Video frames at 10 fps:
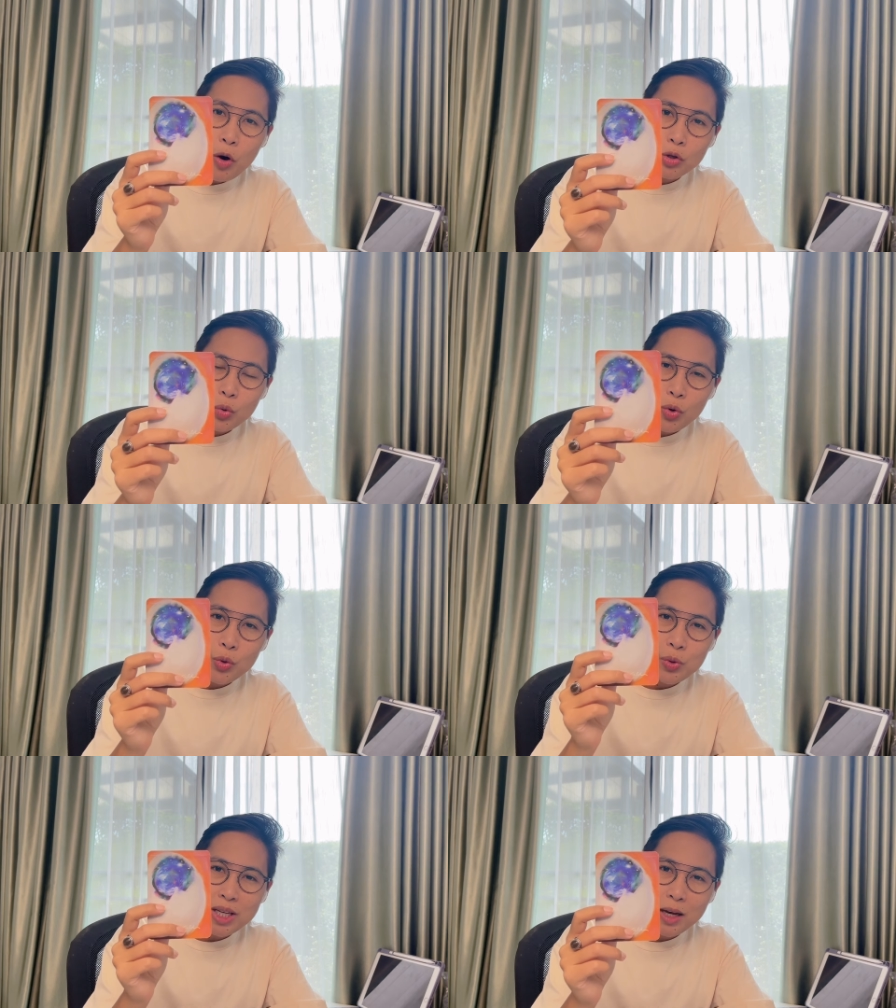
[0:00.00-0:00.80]
ของตัว
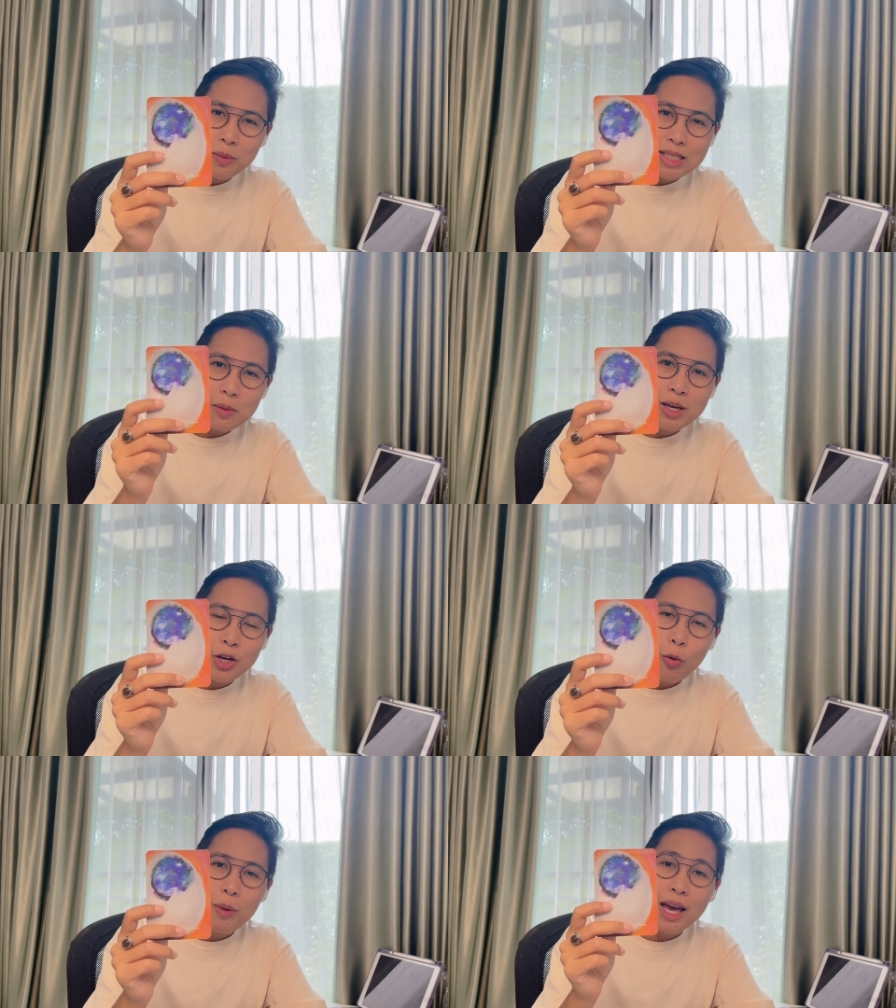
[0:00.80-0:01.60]
คุณกำลังจะเผย
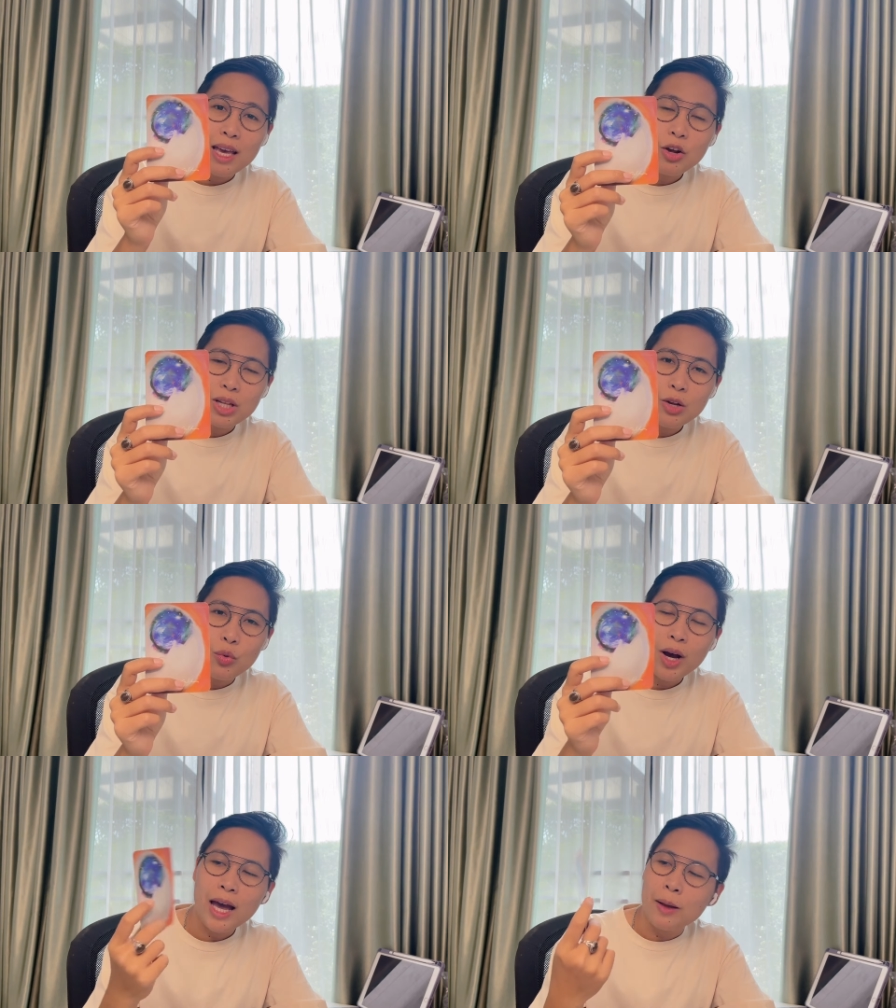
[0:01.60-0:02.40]
ออกมาให้เราได้รู้
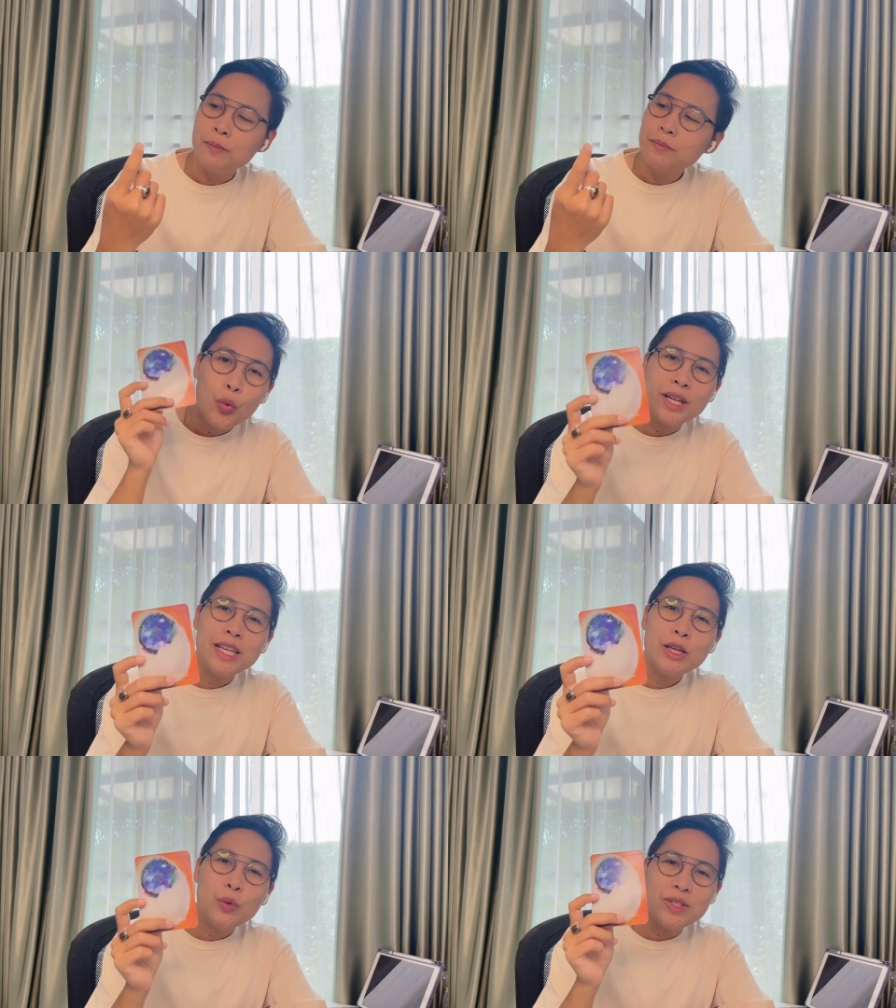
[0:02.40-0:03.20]
ค่ะวัน
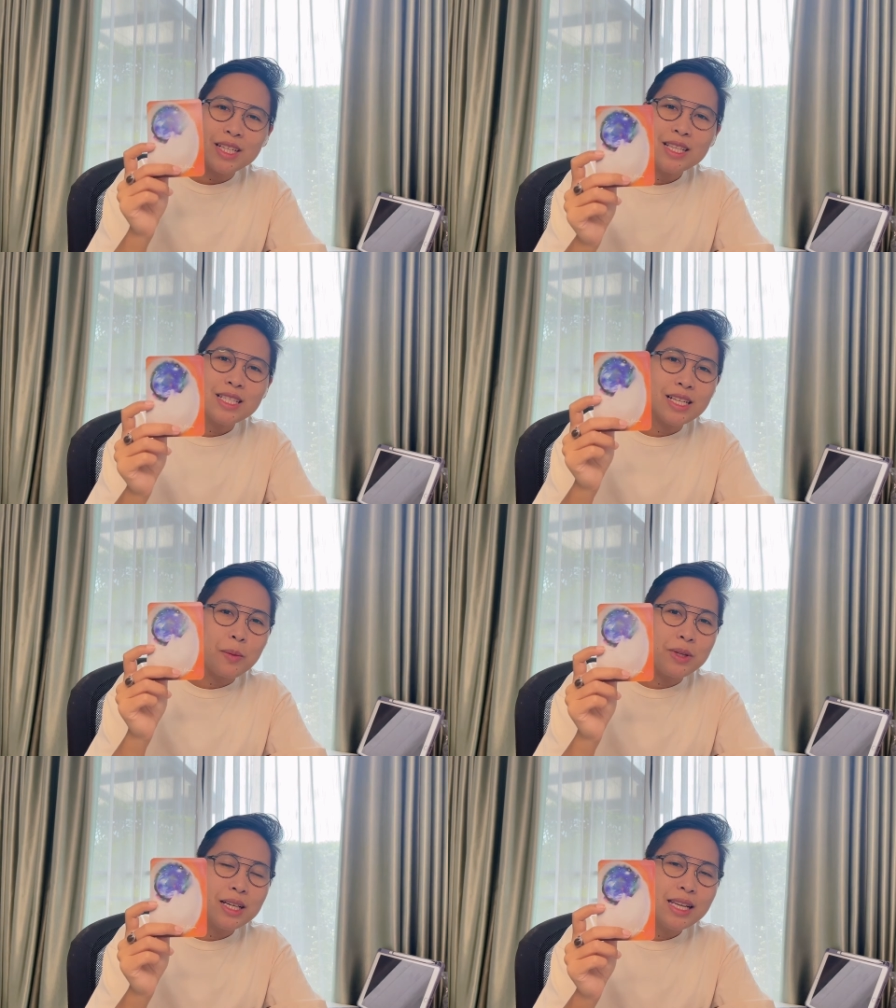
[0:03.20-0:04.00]
นี้คุณจะได้เจอกับ
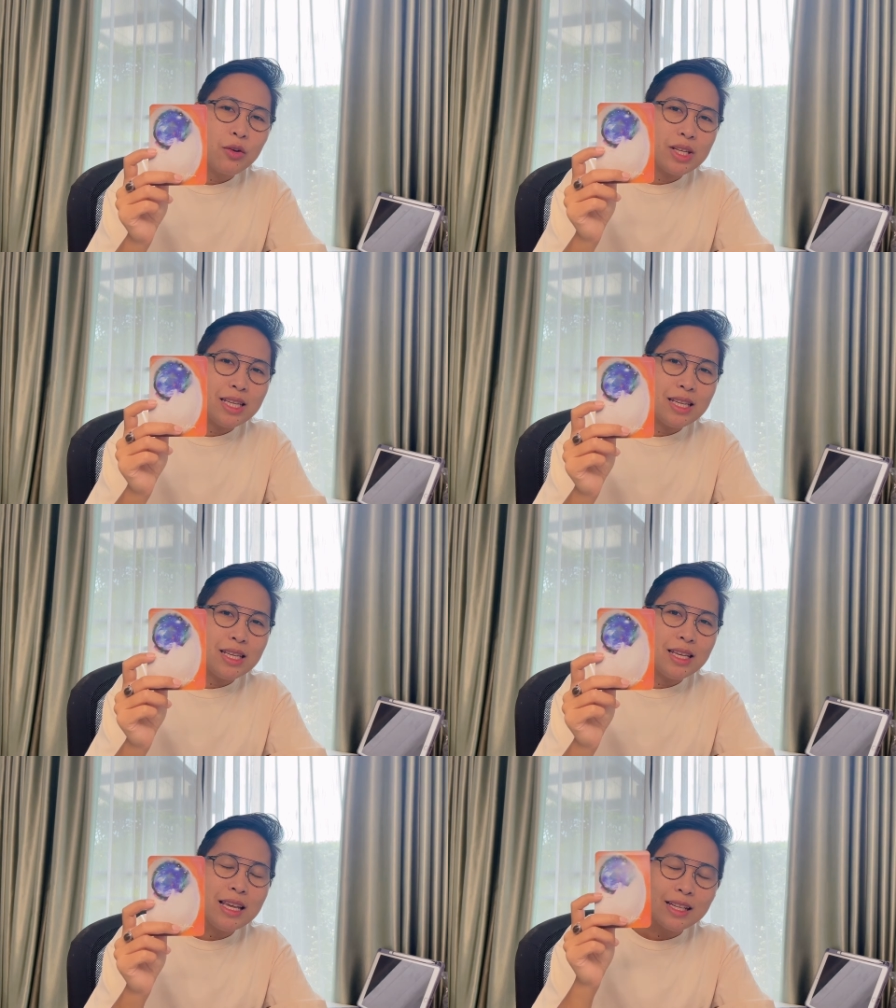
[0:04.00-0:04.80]
เรื่องราว
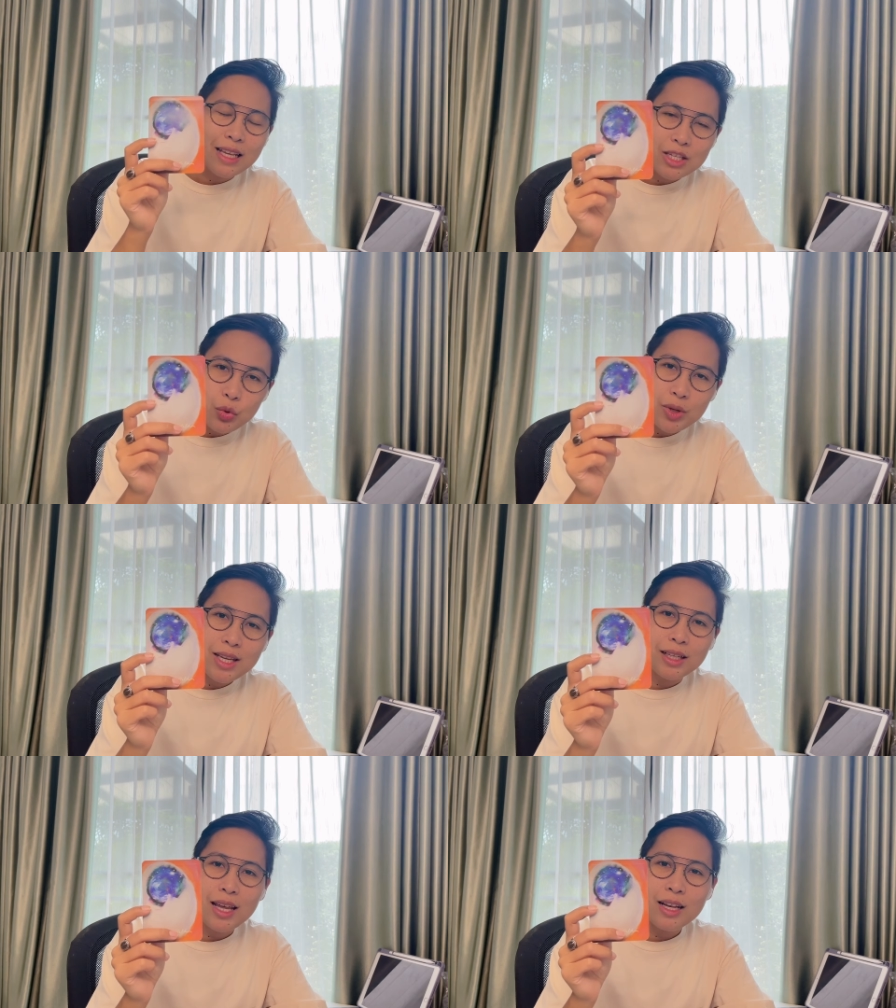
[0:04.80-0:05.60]
ดีๆในชีวิตอ
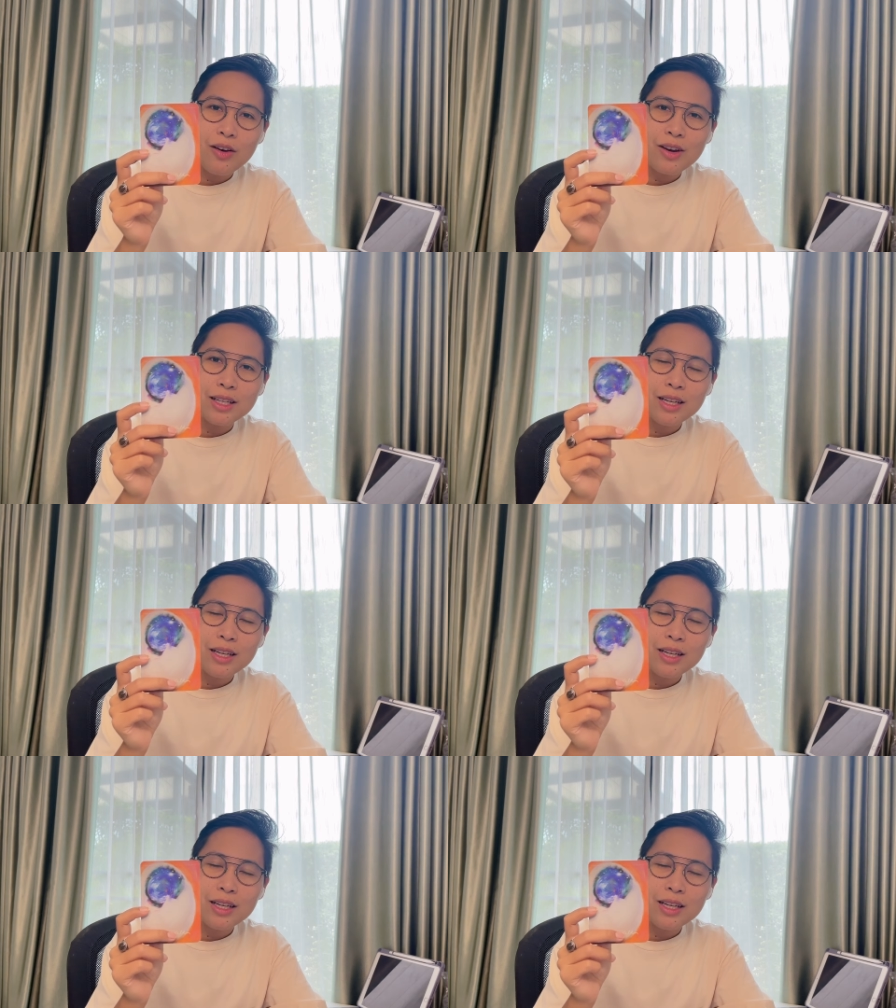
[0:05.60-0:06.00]
ย่างแน่นอน